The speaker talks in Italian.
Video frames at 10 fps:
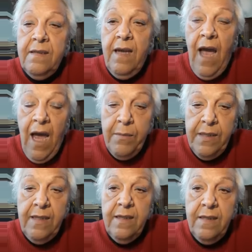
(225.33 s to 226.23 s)
A
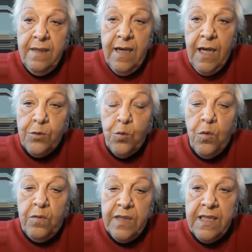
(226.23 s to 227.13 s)
mille lire la
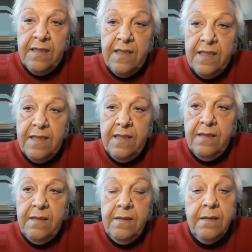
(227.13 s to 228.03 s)
trovo che te
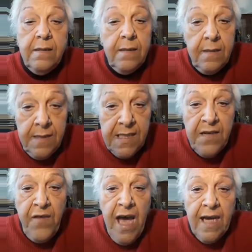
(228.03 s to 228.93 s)
grida.
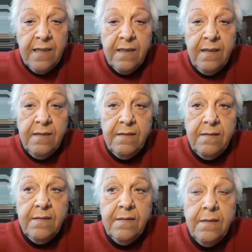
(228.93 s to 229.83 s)
Zevata.
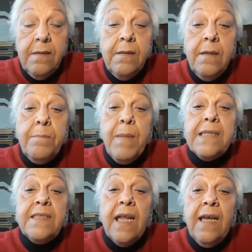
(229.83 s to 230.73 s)
Ma
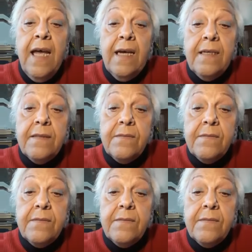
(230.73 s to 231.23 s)
sta là.